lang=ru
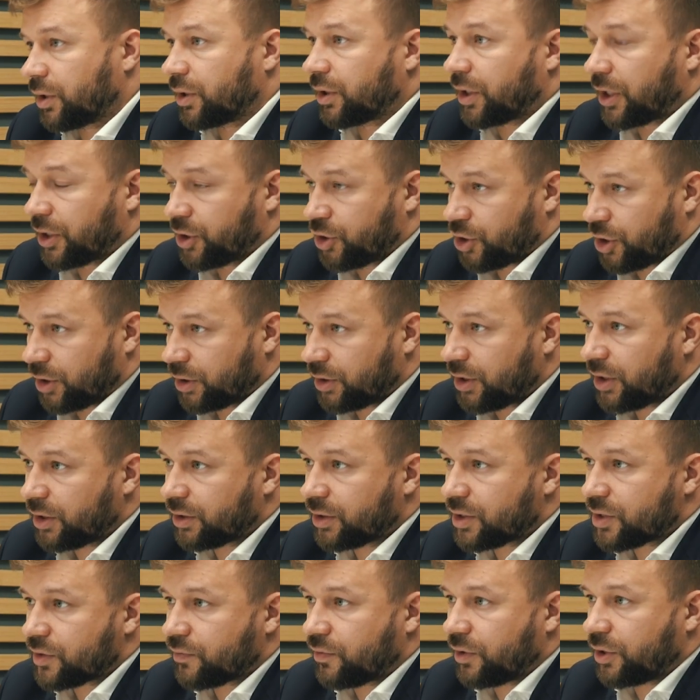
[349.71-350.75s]
Раньше их так
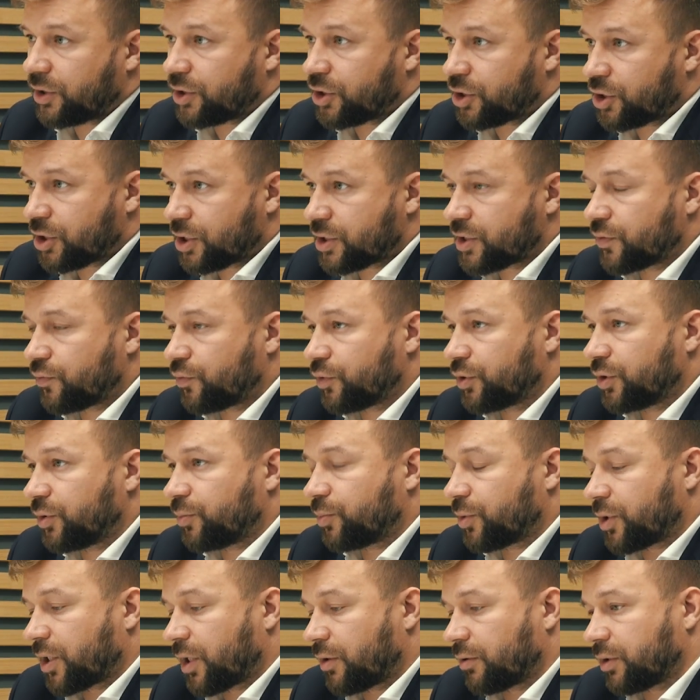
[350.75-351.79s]
называли, сейчас угу. воды
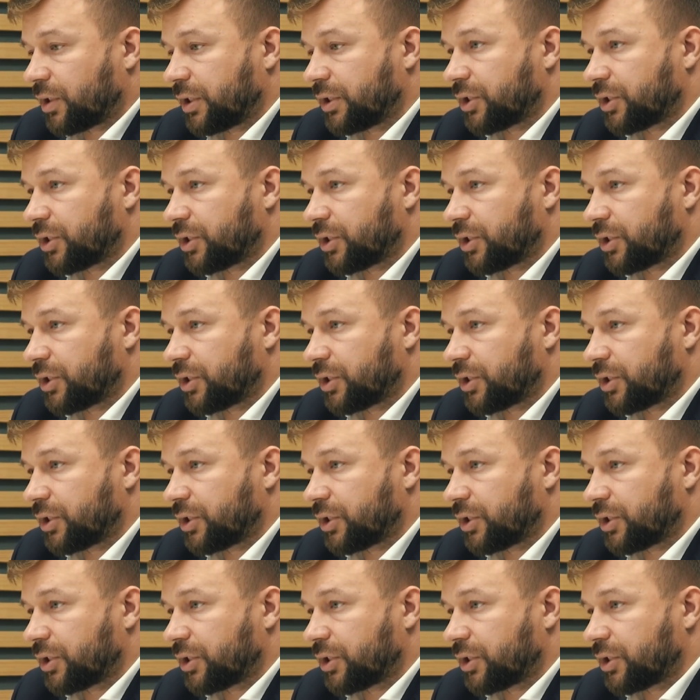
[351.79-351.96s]
правил.